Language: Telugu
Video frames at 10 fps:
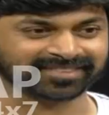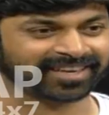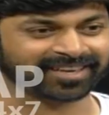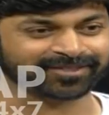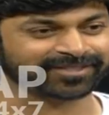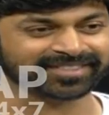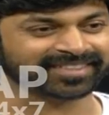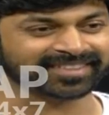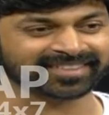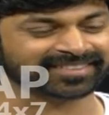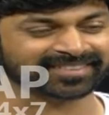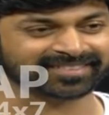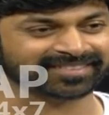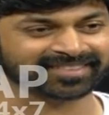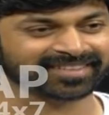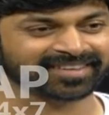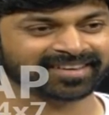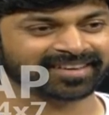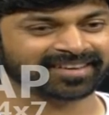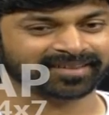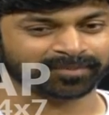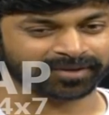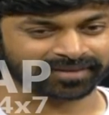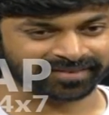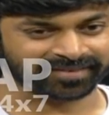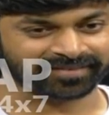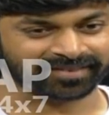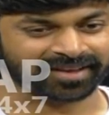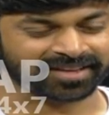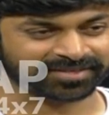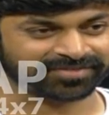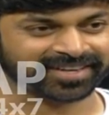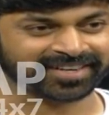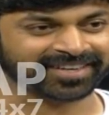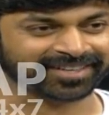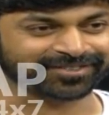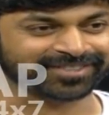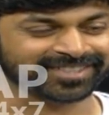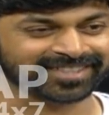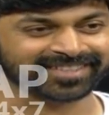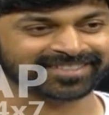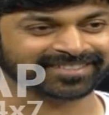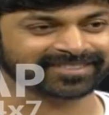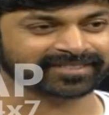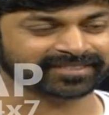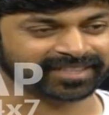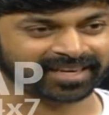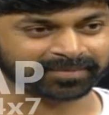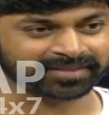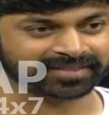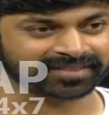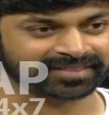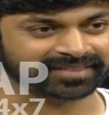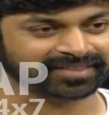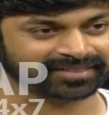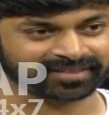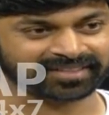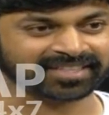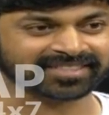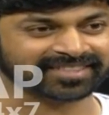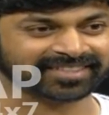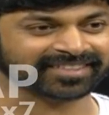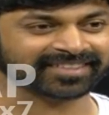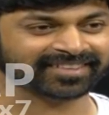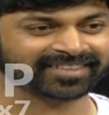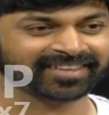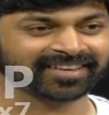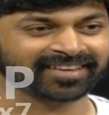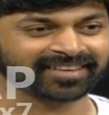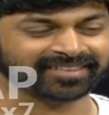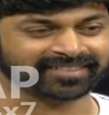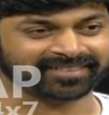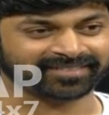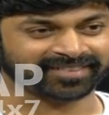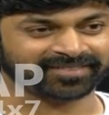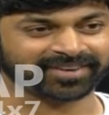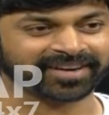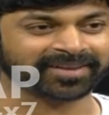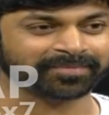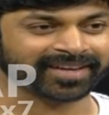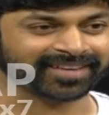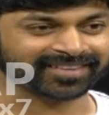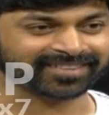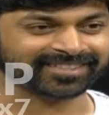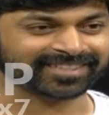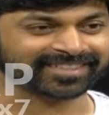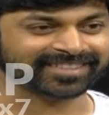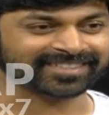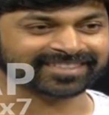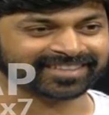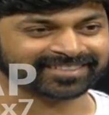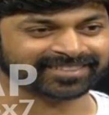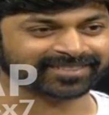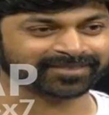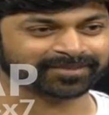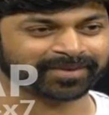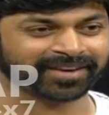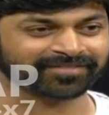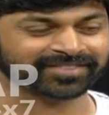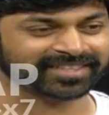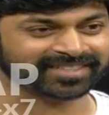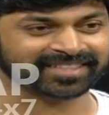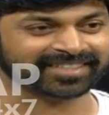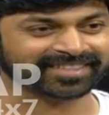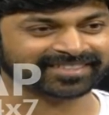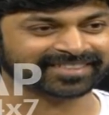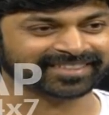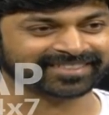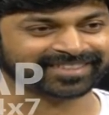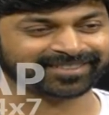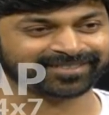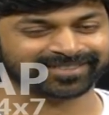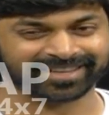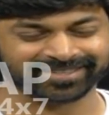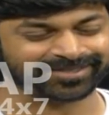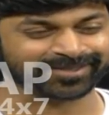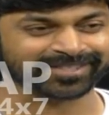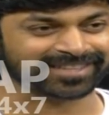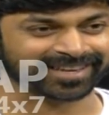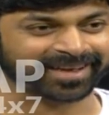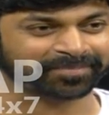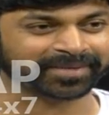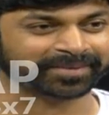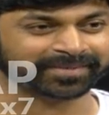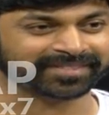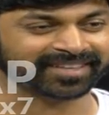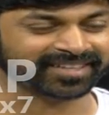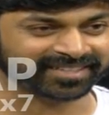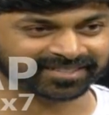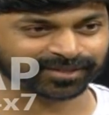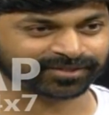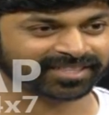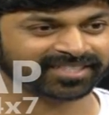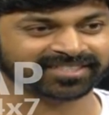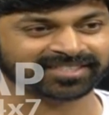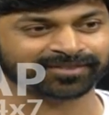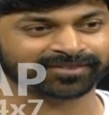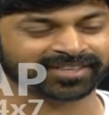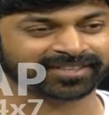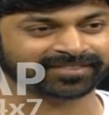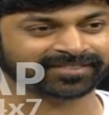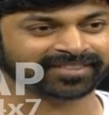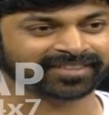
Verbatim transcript: చాలా వచ్చిందండి అసలు మొన్న లాస్ట్ ఫ్రైడే ట్వంటీ నైన్త్ చాలామంది రాస్తారు కదా ది ఫ్రైడే మ్యాన్ శ్రీతేజ్ అని రాశారు మ్యాన్ ఆఫ్ ది డే శ్రీతేజ్ అని రాశారు అది చూస్తే చాలా హ్యాపీ అనిపిస్తుంది అంటే ఇన్ని సంవత్సరాల నుంచి నేను ఉన్నాను